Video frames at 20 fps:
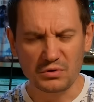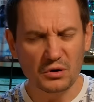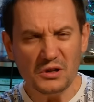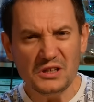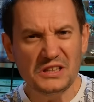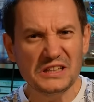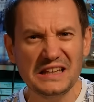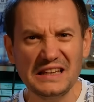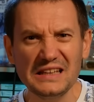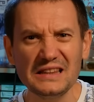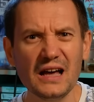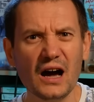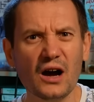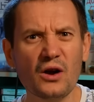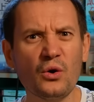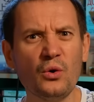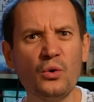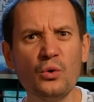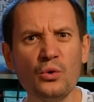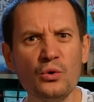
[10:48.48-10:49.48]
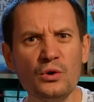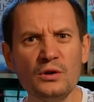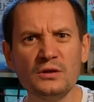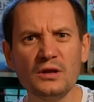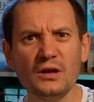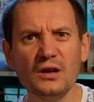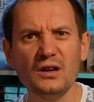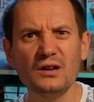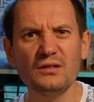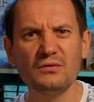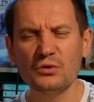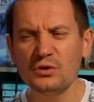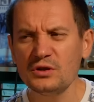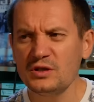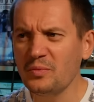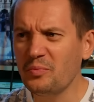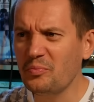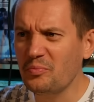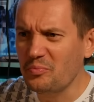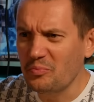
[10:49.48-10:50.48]
Вроде кинокульт,
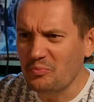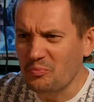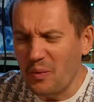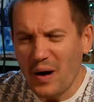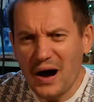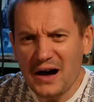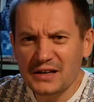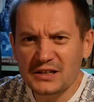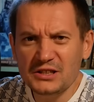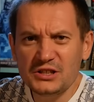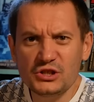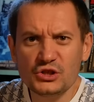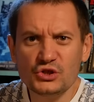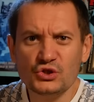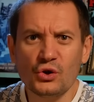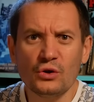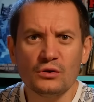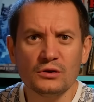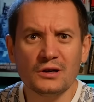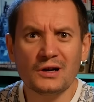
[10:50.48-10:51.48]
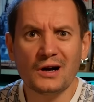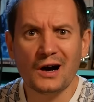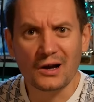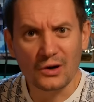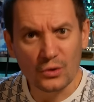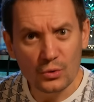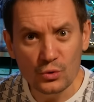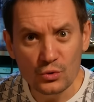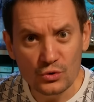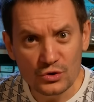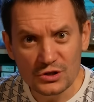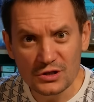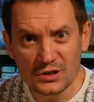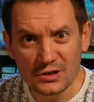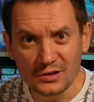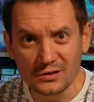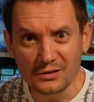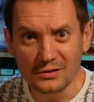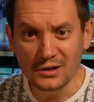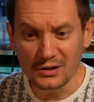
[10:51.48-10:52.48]
вроде пара тяжелых
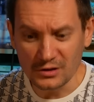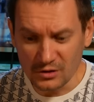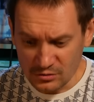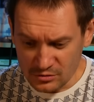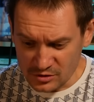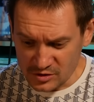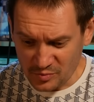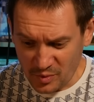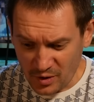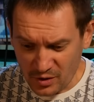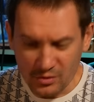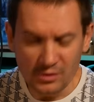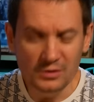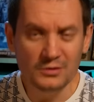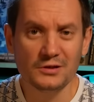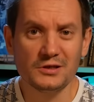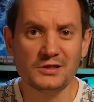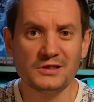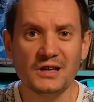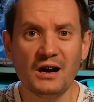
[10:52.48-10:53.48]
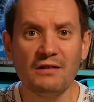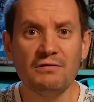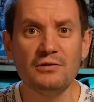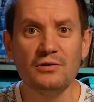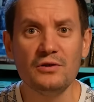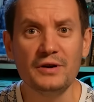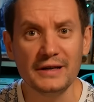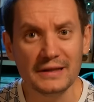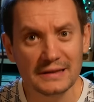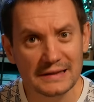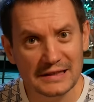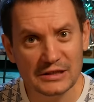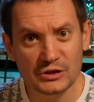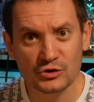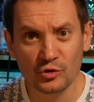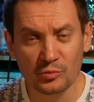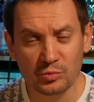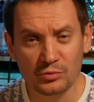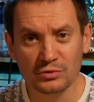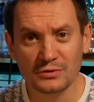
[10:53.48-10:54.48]
орудий. Я такой спокойно ставлю ринки,
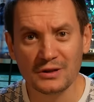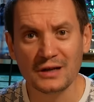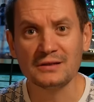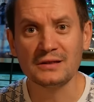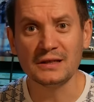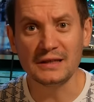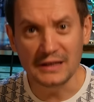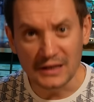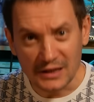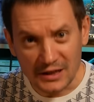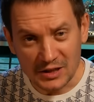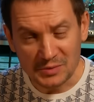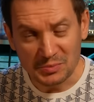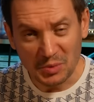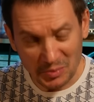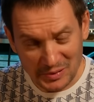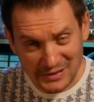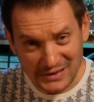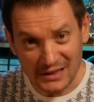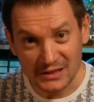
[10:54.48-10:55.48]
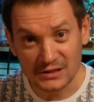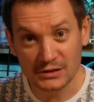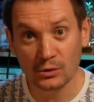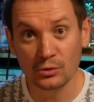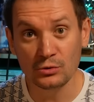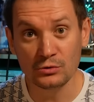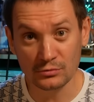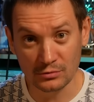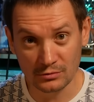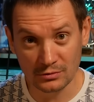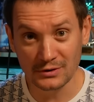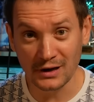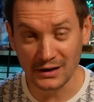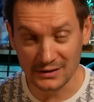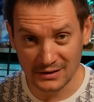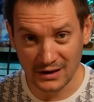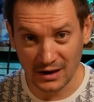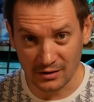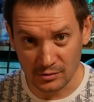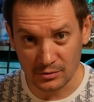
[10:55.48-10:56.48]
чтобы куда-то ехать, попытаться хоть
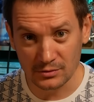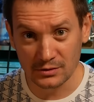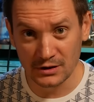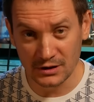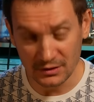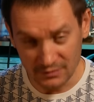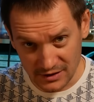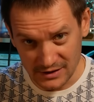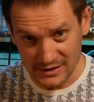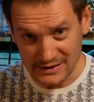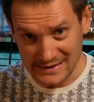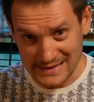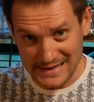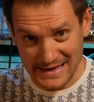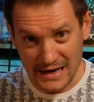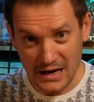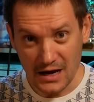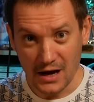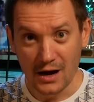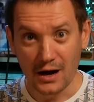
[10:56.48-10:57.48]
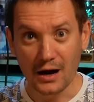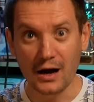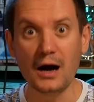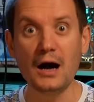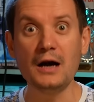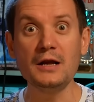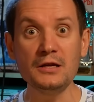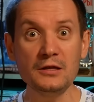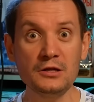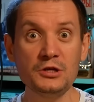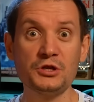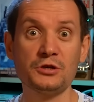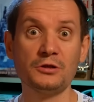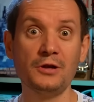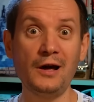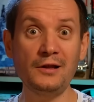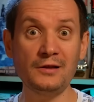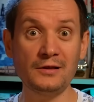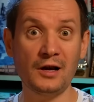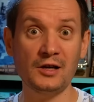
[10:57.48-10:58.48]
куда-то кого-то довести. А они
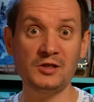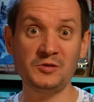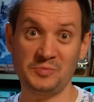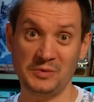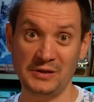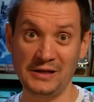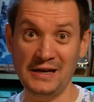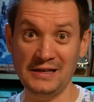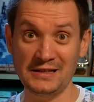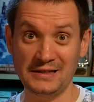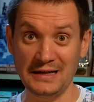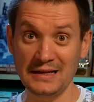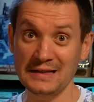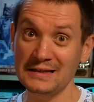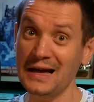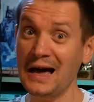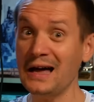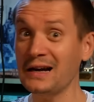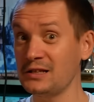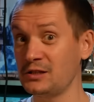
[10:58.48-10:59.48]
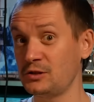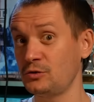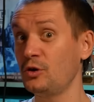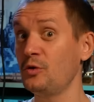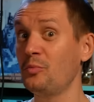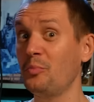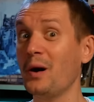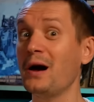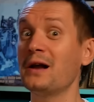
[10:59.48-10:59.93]
начинают косплеить Ильдар из той